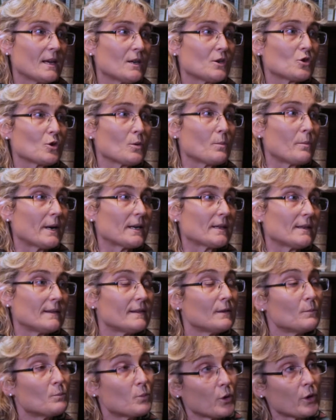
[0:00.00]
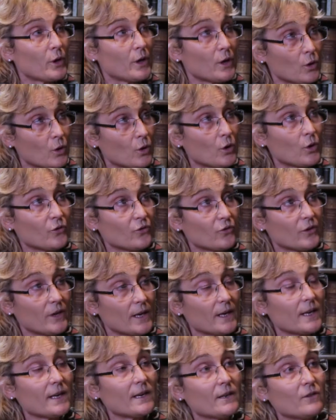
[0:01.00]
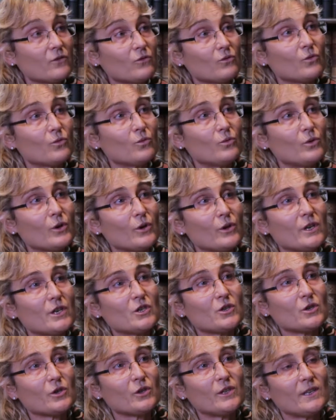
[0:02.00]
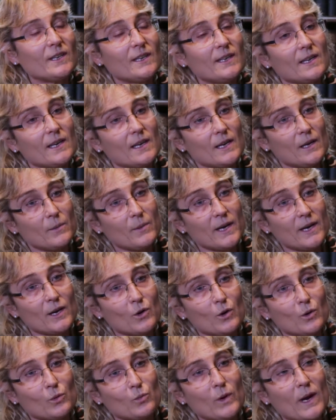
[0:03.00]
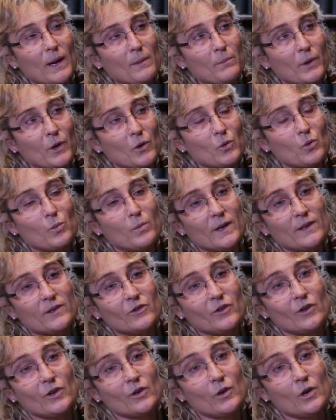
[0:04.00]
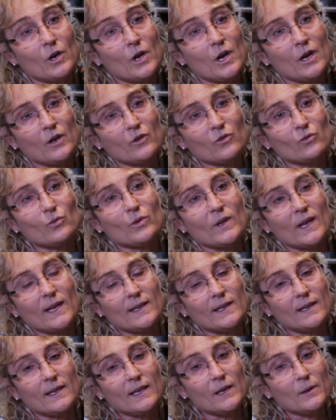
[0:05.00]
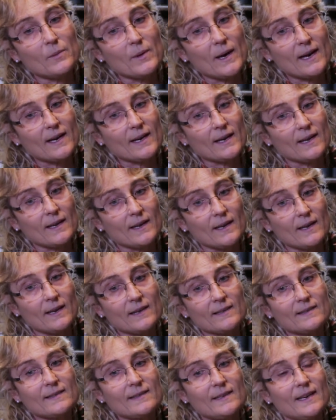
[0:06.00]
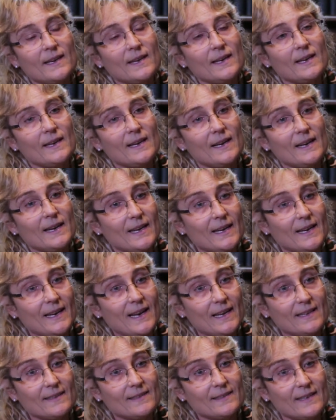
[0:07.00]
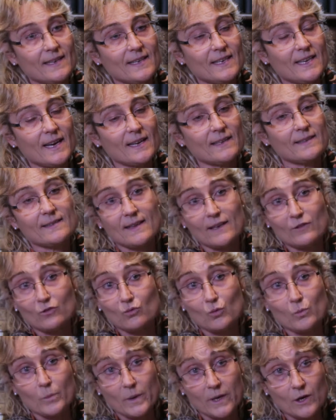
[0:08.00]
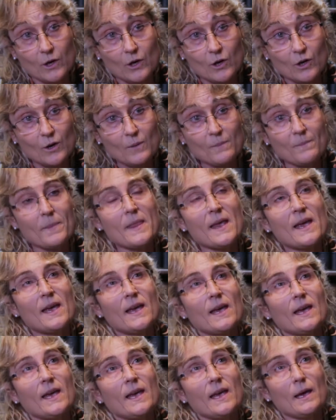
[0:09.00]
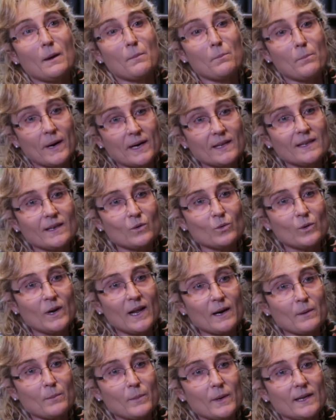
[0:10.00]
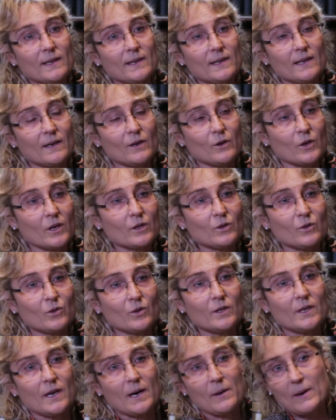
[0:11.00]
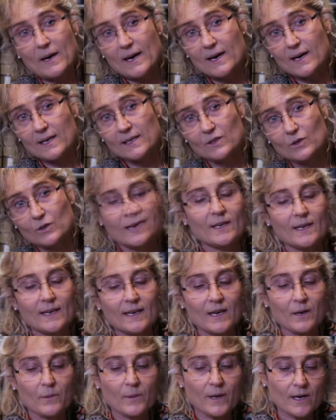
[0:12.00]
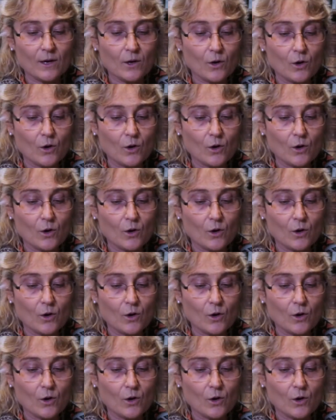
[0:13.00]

Yo participo de dos ejes, uno de ellos tiene que ver con una preocupación sustantiva que es eh, la enseñanza superior eh, particularmente en lo que estoy trabajando tiene que ver